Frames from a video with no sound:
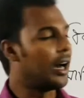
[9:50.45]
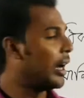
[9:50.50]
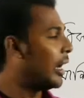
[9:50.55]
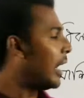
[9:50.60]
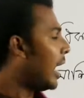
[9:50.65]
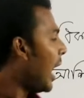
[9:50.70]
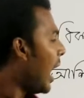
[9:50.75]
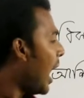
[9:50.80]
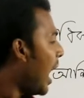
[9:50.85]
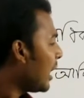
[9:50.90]

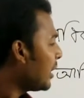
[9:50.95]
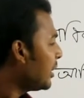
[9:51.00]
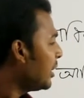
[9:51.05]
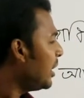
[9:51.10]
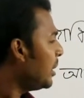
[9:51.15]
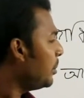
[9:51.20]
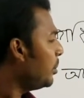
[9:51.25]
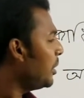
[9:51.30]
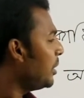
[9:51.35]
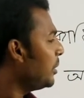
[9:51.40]
আর
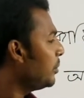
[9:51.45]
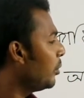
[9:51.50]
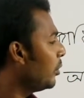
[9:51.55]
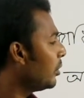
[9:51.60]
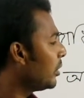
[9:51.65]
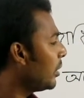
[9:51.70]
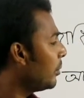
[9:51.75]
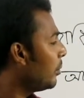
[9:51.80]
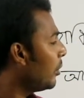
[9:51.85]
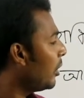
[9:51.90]
আশি বিষ
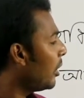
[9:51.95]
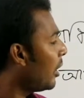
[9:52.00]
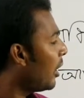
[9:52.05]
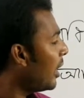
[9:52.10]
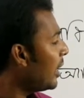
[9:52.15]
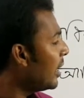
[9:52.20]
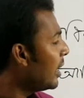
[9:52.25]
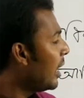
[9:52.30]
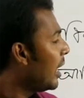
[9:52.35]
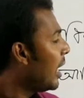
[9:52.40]
বলতে বলা
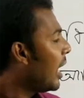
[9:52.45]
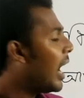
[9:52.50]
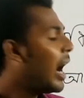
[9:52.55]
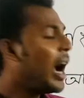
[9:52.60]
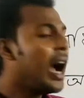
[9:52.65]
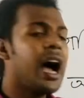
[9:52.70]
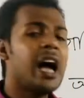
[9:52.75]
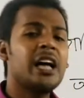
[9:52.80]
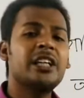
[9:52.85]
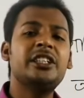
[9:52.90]
হয়
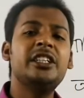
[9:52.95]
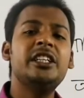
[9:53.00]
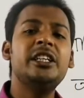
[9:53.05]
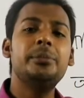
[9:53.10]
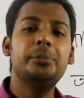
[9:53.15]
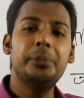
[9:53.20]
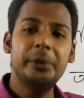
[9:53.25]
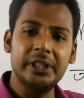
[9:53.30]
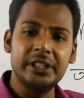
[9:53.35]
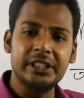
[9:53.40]
আশি
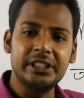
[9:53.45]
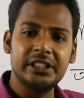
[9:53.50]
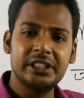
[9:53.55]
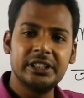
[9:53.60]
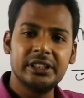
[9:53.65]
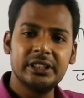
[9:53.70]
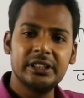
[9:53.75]
বিষ